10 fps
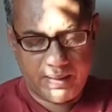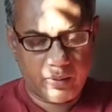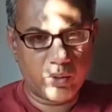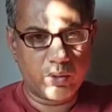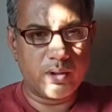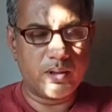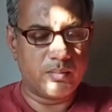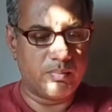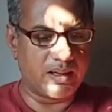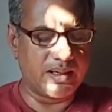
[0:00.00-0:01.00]
বেগুন
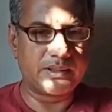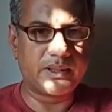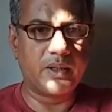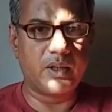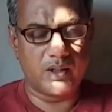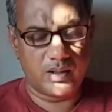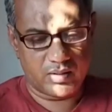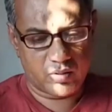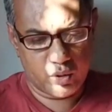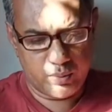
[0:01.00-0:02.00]
বাংলাদেশে
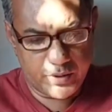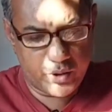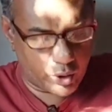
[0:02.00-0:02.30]
খুবই